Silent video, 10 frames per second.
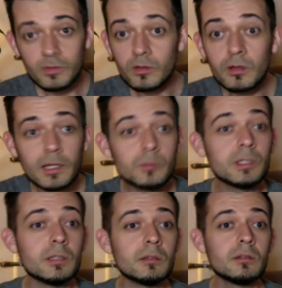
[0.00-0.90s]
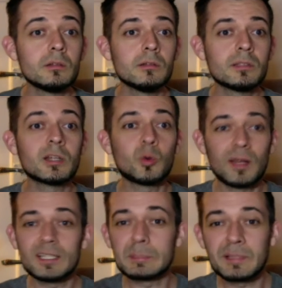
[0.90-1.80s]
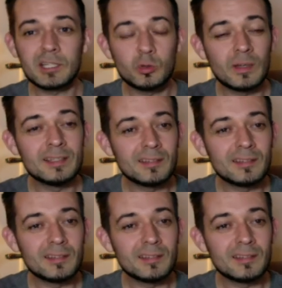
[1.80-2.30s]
Eh oui, c'est quoi la spiritualité